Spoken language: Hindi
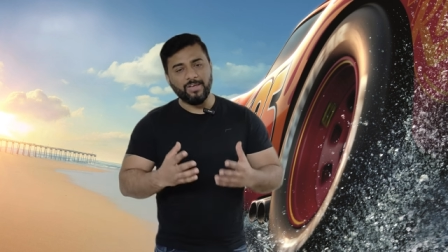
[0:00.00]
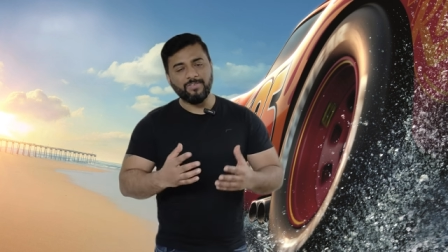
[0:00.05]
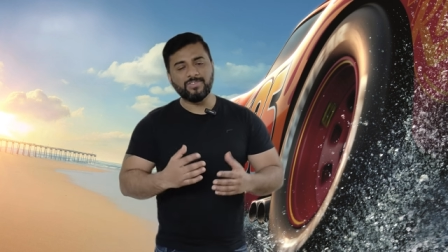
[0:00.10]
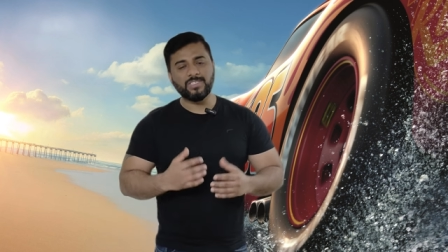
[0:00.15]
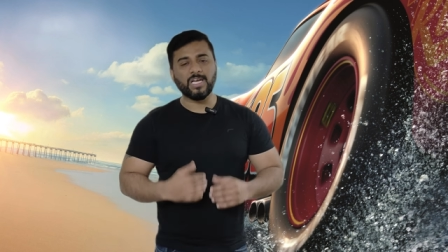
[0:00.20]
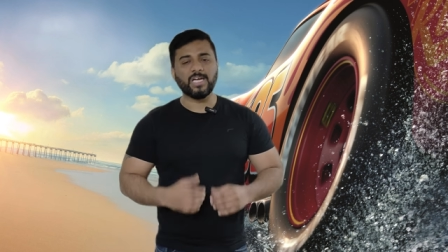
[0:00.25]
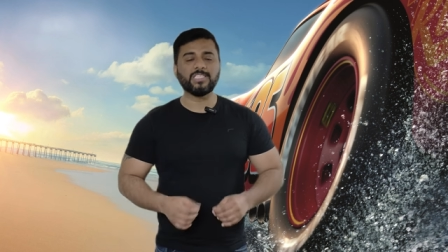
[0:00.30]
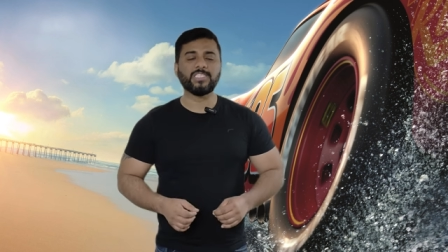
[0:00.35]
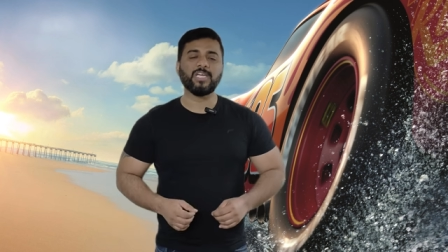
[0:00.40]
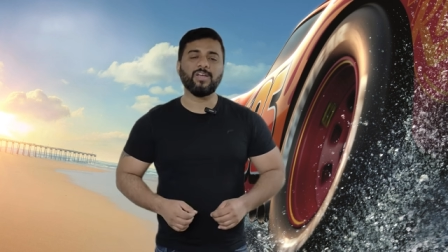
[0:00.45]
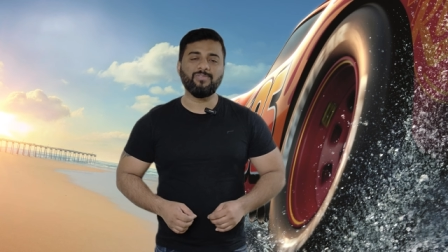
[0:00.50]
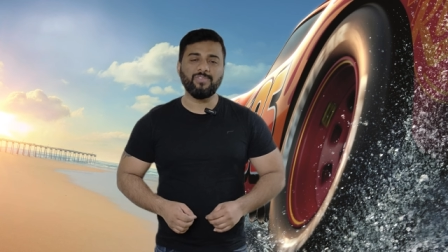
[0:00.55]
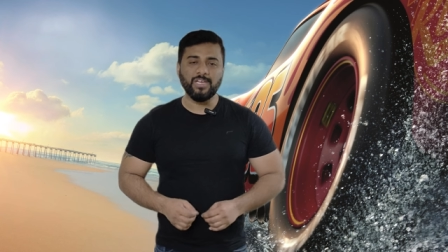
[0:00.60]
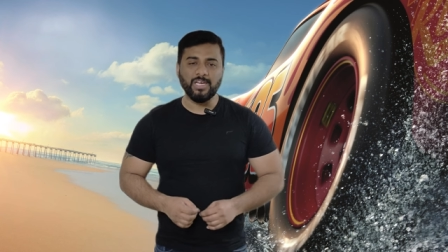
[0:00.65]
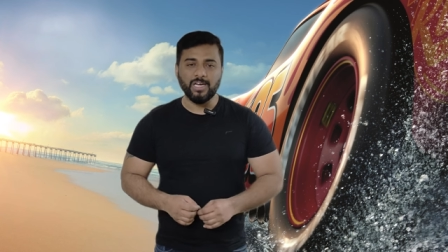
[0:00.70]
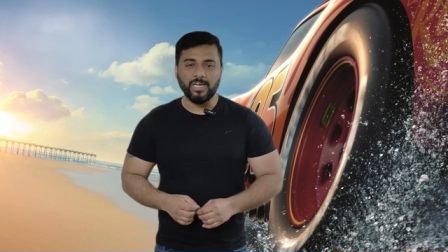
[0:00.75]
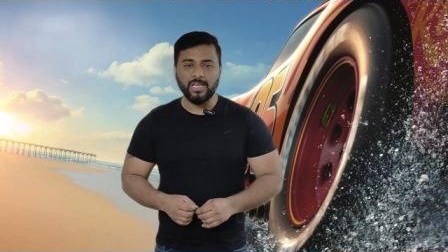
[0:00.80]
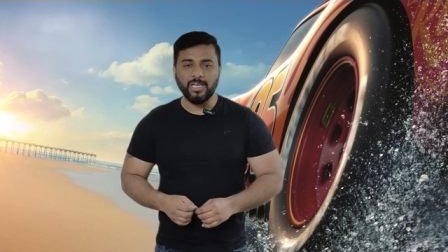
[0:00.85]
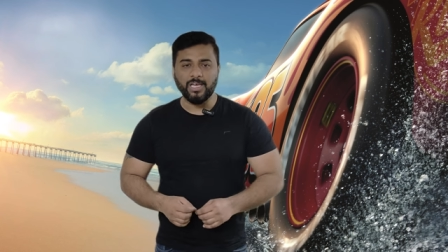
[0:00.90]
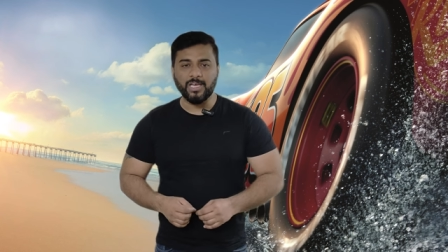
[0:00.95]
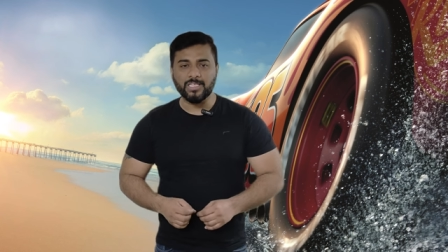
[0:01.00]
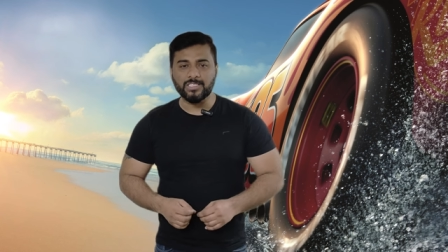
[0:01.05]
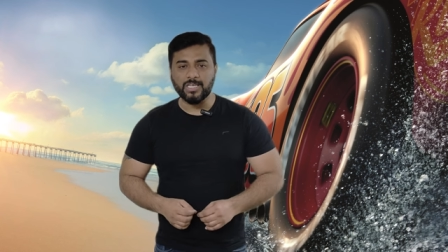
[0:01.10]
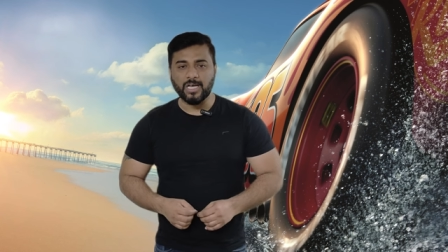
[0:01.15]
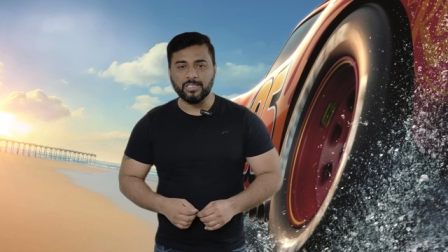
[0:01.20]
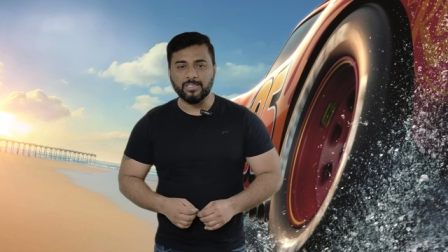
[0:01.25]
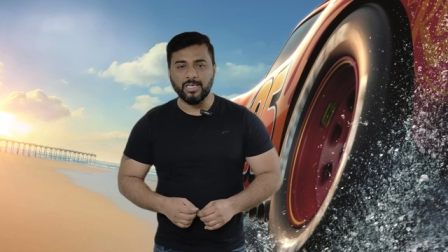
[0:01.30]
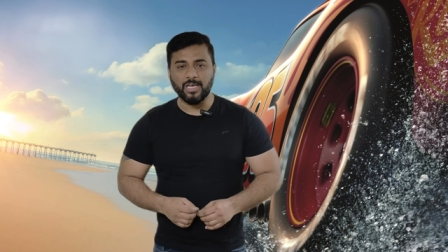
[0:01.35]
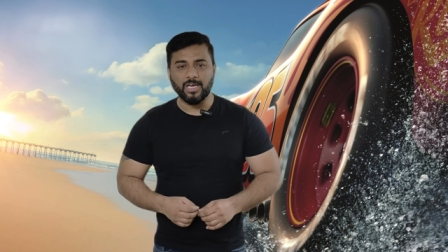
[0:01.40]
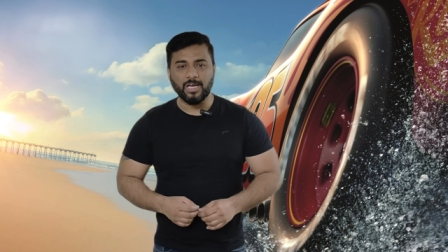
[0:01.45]
फाइव फाइव स्टार सेफ्टी रेटिंग के
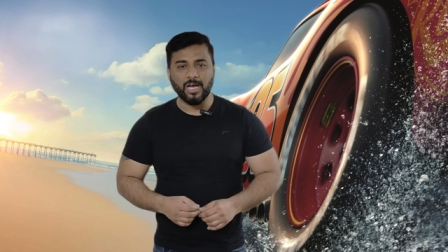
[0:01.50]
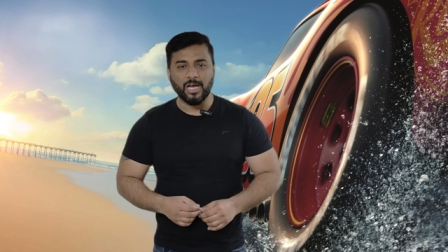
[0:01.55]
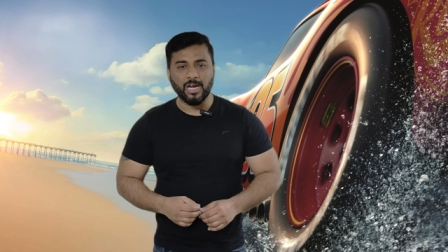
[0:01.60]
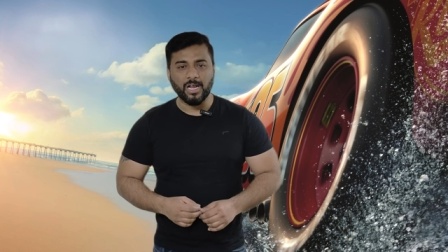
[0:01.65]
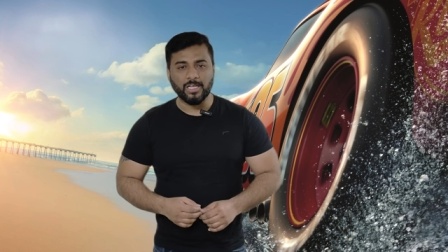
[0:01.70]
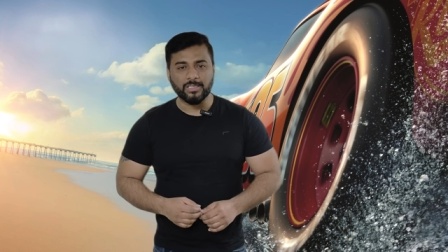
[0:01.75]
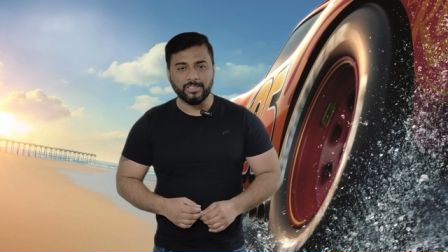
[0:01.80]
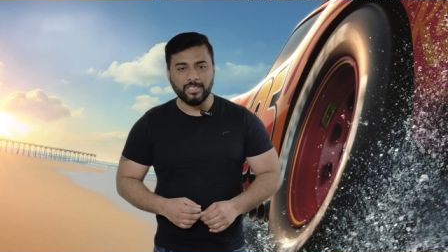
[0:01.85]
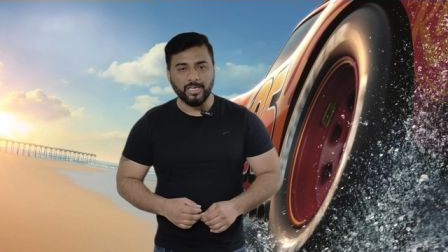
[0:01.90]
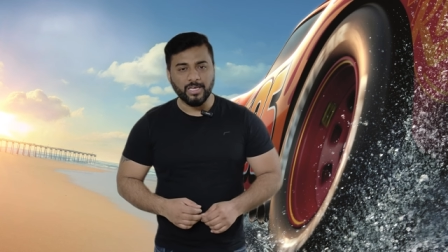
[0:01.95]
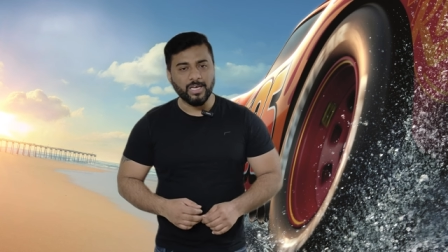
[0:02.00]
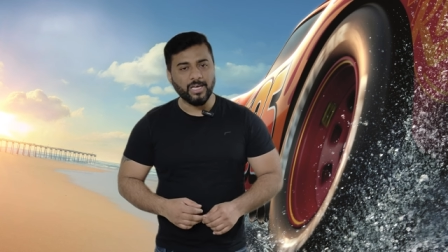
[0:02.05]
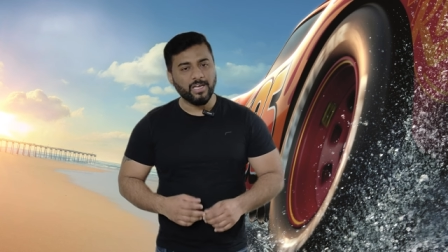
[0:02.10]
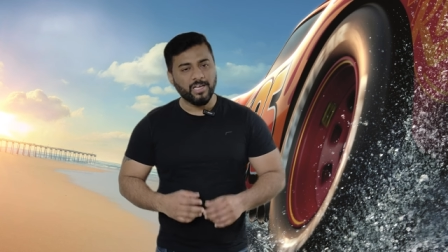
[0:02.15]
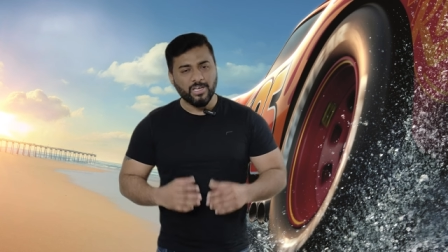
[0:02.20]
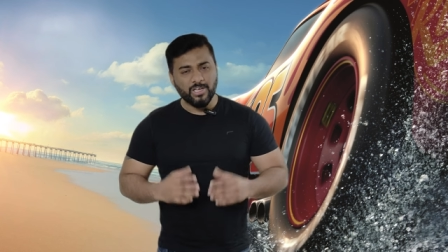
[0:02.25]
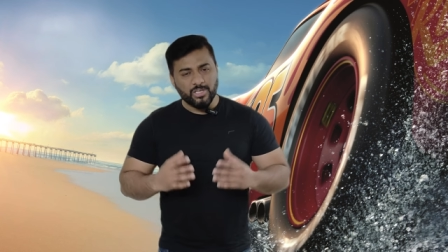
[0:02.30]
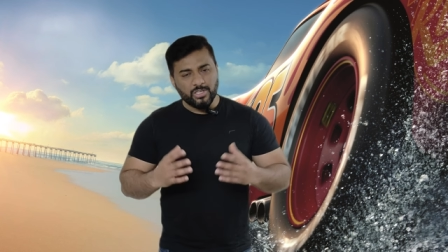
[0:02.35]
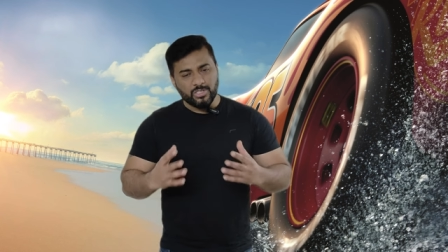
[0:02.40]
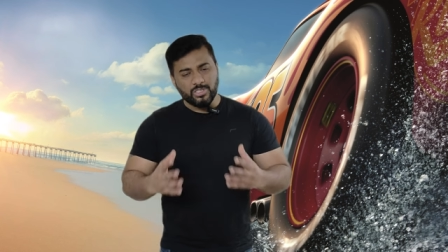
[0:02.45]
साथ ये कार आती है